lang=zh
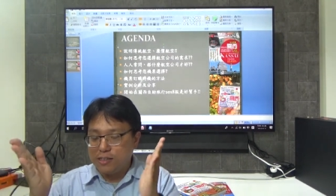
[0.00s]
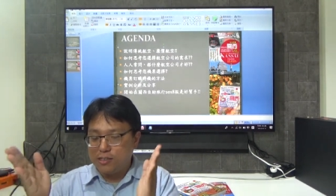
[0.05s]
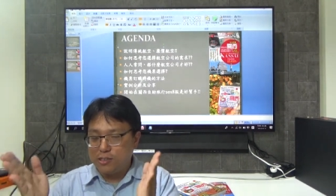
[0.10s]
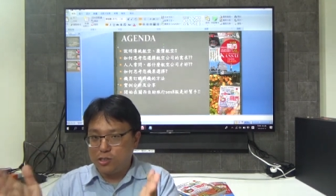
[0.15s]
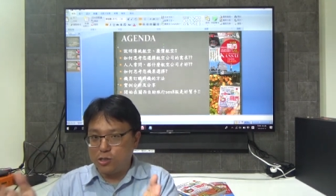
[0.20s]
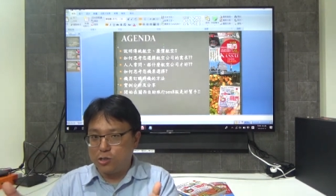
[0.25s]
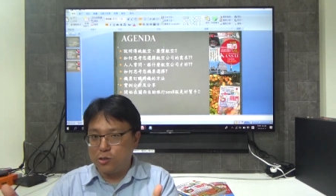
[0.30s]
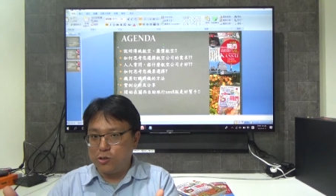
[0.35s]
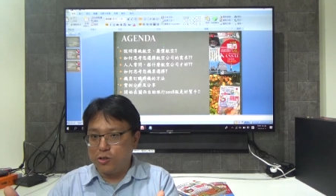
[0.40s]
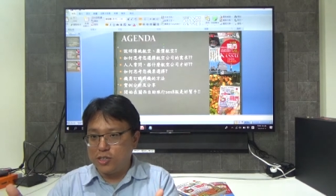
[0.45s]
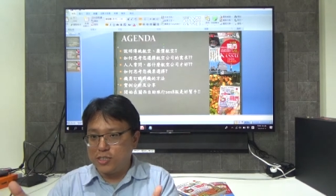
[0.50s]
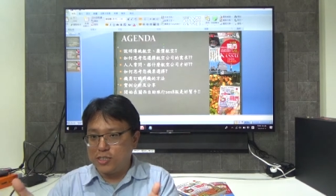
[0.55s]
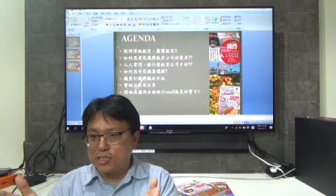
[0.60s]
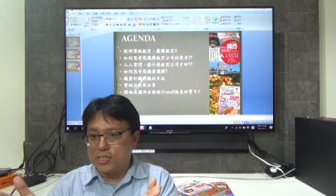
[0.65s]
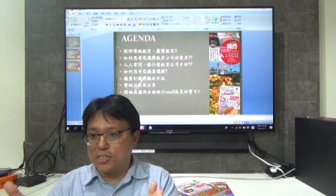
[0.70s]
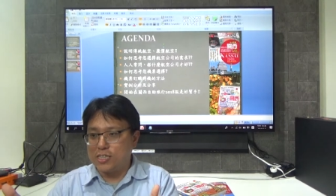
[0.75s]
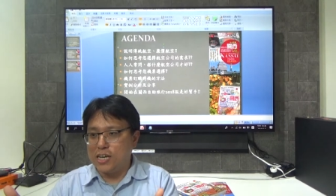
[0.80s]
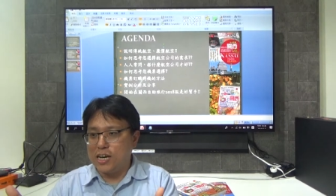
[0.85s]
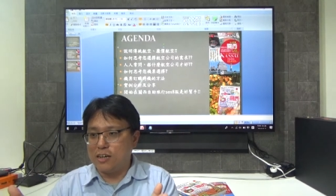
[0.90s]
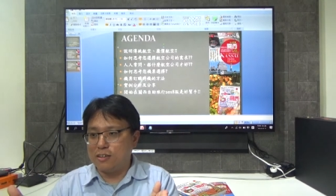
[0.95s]
九月
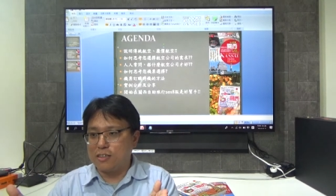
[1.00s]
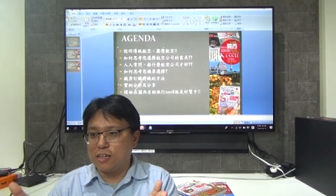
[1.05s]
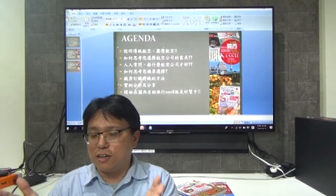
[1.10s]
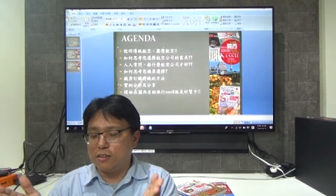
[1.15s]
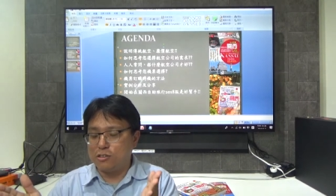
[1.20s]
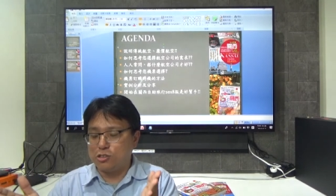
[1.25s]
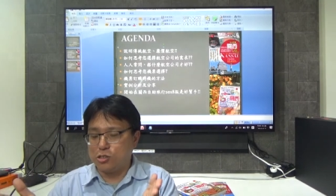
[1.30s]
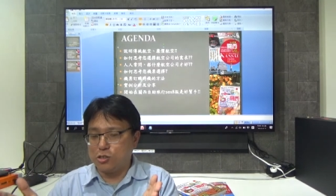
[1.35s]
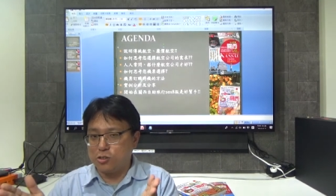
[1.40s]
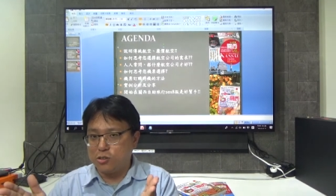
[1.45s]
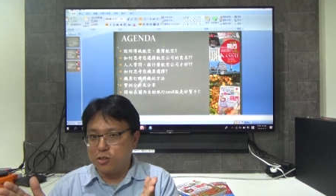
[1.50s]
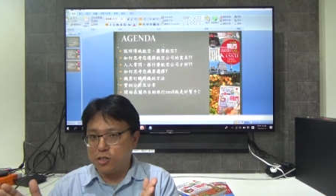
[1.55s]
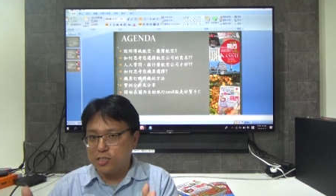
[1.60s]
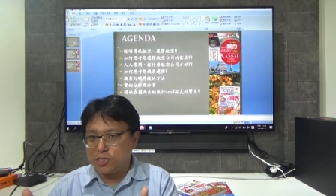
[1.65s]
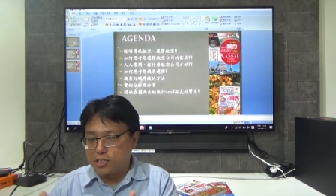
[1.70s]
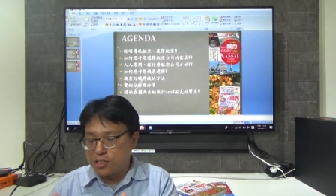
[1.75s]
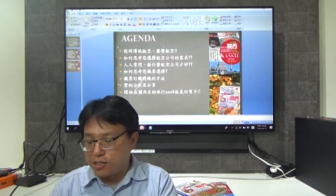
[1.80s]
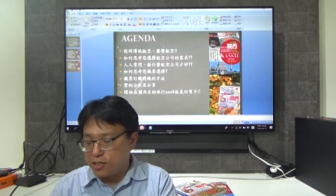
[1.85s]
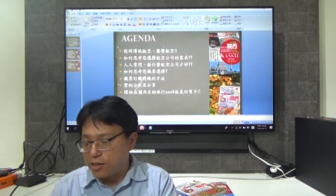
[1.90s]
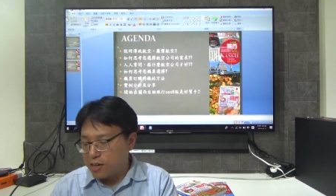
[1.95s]
四号到九月
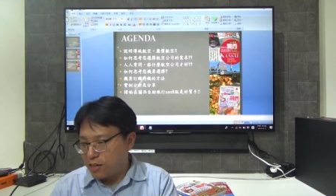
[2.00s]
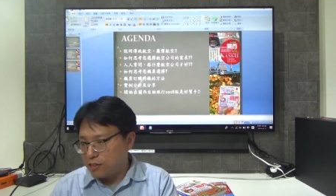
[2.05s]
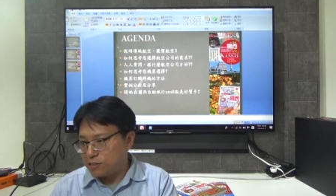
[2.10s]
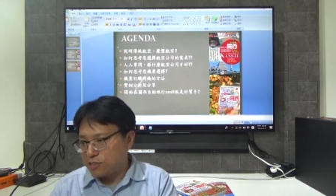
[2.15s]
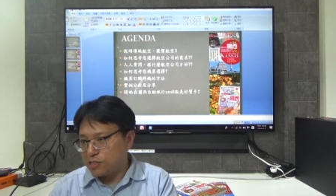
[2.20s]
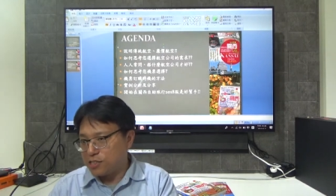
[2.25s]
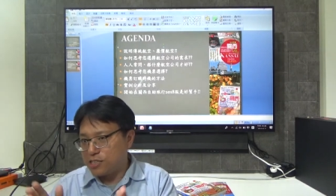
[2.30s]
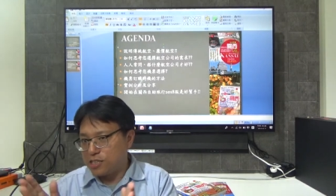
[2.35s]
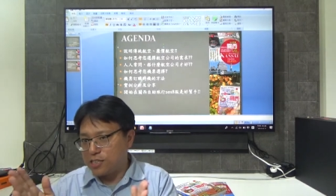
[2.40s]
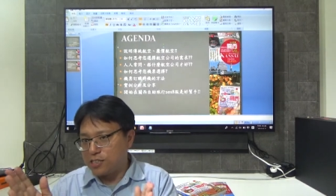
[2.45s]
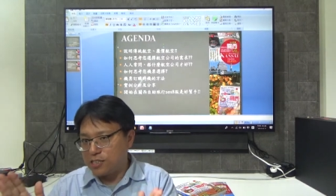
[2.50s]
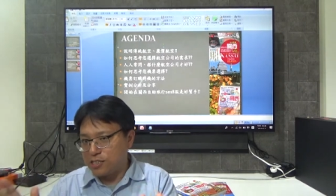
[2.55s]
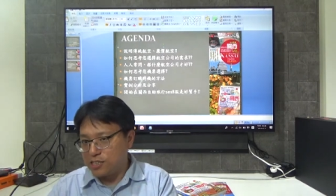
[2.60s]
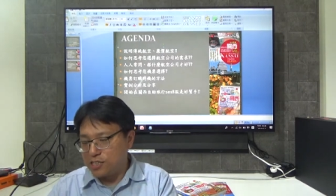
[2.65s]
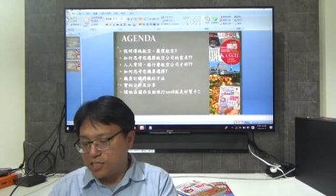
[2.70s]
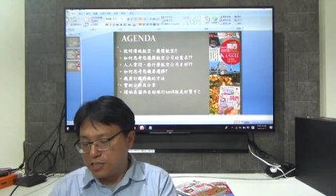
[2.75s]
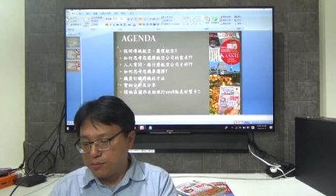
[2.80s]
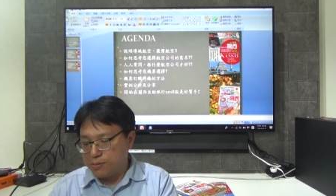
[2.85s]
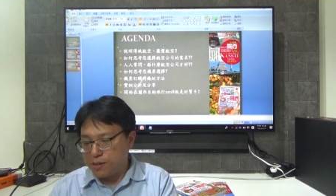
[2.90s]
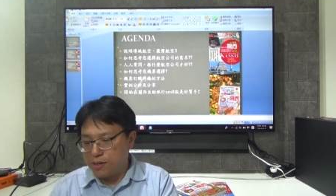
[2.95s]
十六号之间的
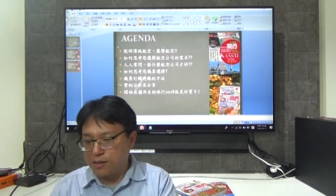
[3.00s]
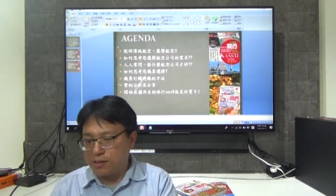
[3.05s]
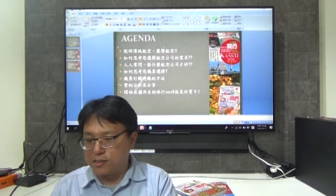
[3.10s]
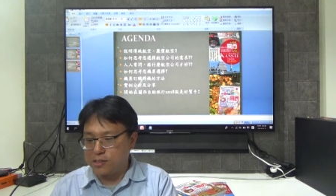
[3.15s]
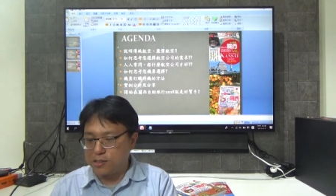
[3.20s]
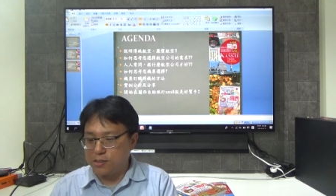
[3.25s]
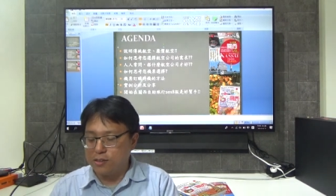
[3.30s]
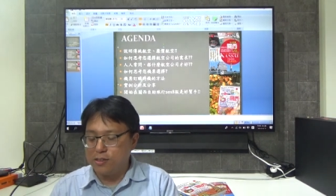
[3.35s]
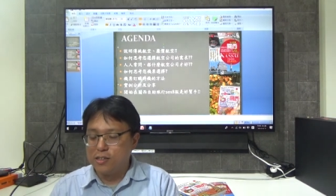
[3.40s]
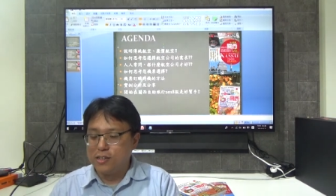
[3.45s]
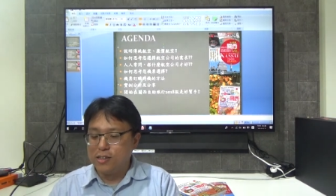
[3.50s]
机票的时候，